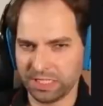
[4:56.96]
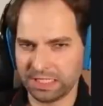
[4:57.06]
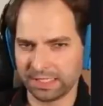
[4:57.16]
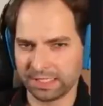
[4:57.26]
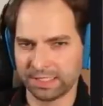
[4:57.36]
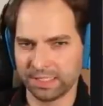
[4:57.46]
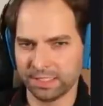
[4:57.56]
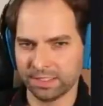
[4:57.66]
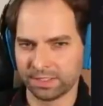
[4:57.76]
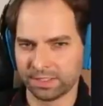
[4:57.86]
das sehe,
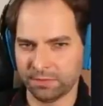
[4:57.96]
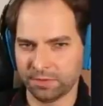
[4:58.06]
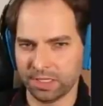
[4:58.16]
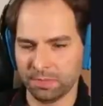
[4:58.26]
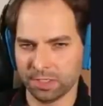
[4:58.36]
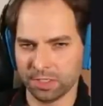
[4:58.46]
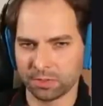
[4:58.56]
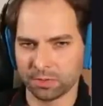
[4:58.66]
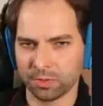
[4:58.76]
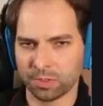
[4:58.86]
sind wir immer
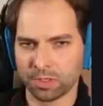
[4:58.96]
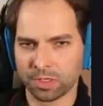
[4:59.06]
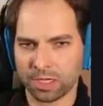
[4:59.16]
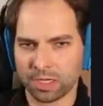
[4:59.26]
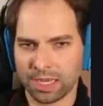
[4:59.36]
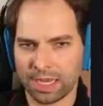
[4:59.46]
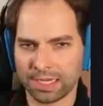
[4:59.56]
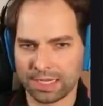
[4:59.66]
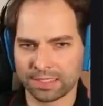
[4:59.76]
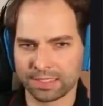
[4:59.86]
so
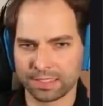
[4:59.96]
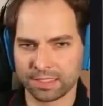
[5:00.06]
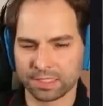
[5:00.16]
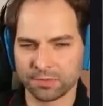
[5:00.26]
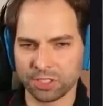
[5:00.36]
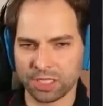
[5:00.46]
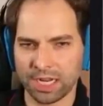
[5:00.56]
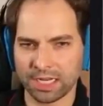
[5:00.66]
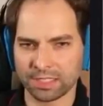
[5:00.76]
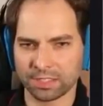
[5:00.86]
80, zwischen
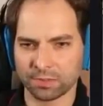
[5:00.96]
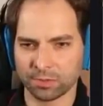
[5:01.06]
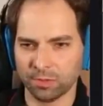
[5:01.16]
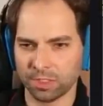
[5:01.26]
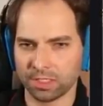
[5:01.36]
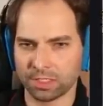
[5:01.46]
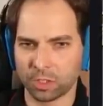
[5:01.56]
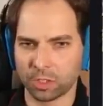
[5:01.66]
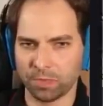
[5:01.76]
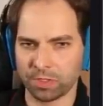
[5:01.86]
80 und 100. Kommt
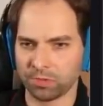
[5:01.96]
natürlich